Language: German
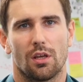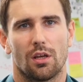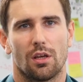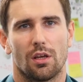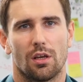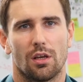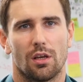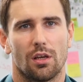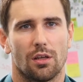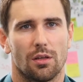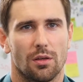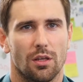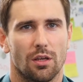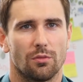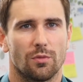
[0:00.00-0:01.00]

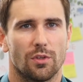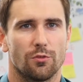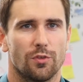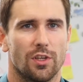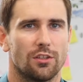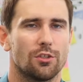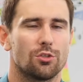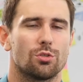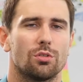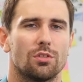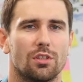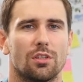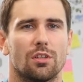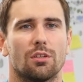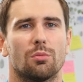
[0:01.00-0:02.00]
äh, irgendwann fertig
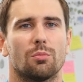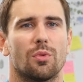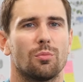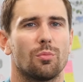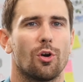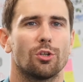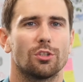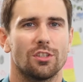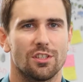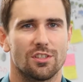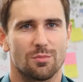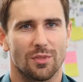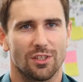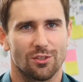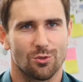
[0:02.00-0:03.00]
studiert hat und man braucht
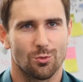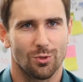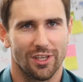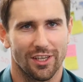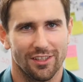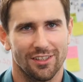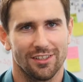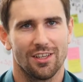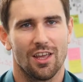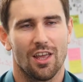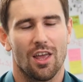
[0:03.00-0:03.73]
nichts mehr dazulernen.